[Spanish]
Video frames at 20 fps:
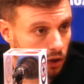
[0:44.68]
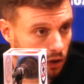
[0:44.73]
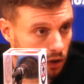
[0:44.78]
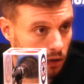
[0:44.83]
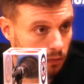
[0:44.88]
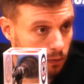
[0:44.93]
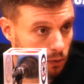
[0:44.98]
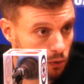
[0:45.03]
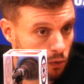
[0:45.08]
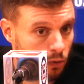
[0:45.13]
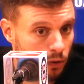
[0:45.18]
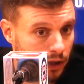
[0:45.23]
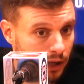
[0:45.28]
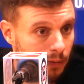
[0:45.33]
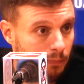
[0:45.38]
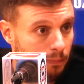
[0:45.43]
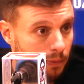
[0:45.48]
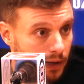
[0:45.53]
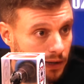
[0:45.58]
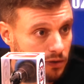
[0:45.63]
dimos un
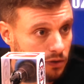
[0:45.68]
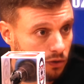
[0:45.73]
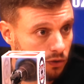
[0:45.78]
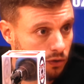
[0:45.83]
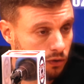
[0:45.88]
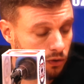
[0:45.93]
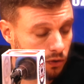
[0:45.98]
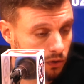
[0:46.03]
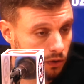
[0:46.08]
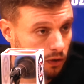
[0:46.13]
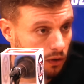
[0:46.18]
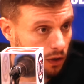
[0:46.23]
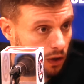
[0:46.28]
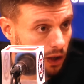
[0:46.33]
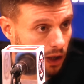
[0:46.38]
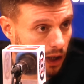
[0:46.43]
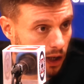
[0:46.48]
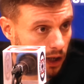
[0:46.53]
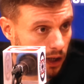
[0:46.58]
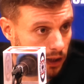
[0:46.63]
gran paso
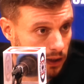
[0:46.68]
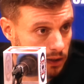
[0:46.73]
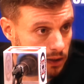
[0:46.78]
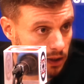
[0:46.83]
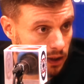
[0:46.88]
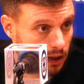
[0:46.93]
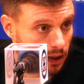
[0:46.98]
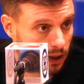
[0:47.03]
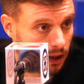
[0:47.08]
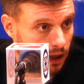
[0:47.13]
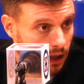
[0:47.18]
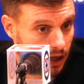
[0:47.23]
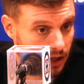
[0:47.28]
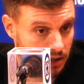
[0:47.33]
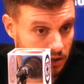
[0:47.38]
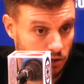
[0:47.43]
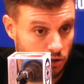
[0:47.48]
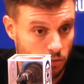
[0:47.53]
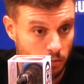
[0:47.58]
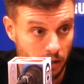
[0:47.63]
a, ese, a
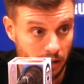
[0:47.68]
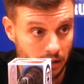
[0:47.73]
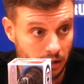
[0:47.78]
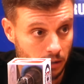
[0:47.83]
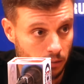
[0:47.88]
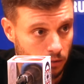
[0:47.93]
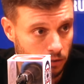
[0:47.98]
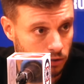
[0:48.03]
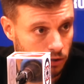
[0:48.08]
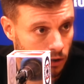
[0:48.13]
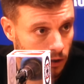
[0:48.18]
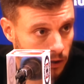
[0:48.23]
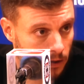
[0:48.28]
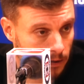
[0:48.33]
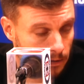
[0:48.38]
esos objetivos.